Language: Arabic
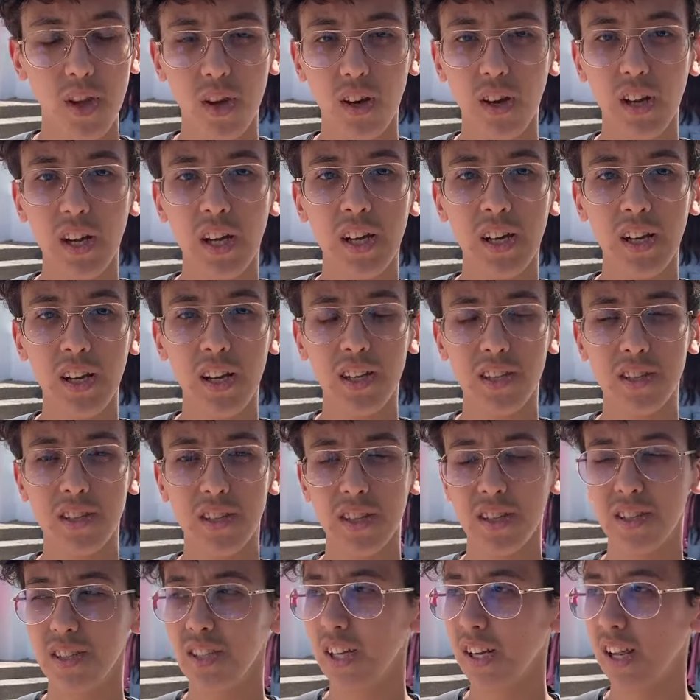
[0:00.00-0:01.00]

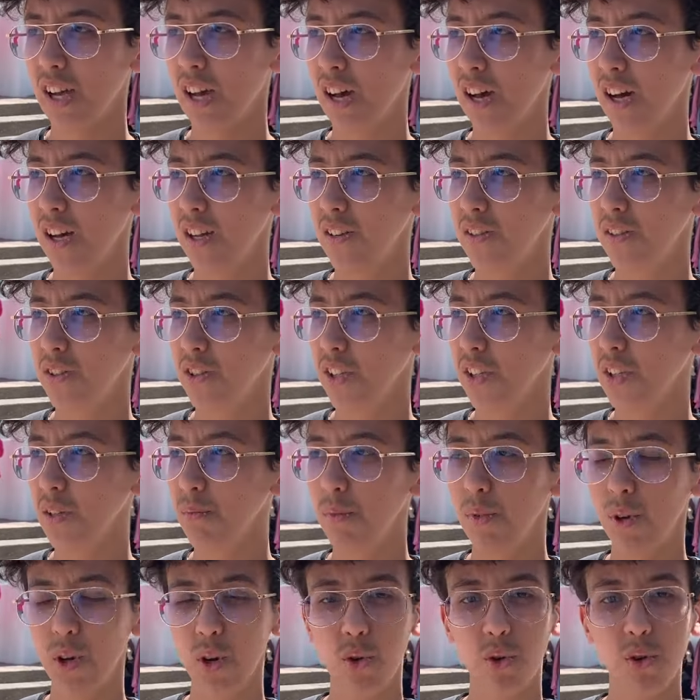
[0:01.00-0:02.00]
الحراسه صراحه جاتني
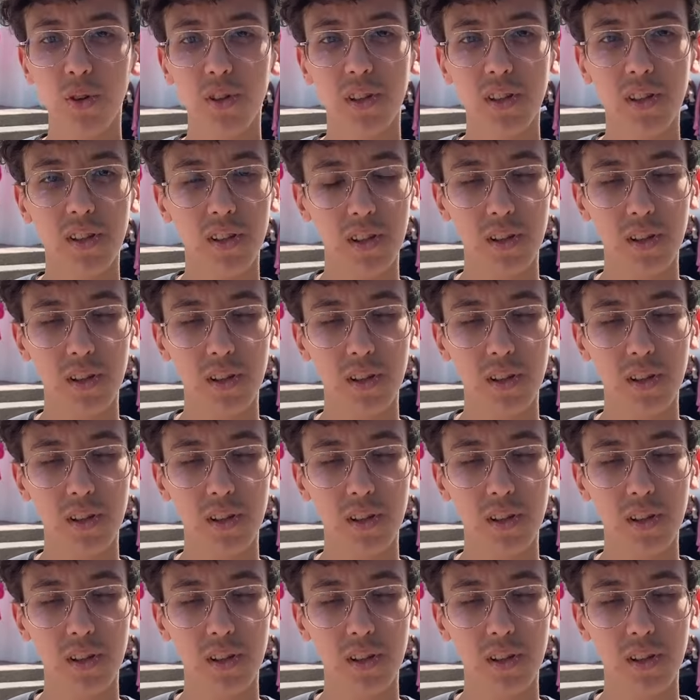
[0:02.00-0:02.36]
من الاول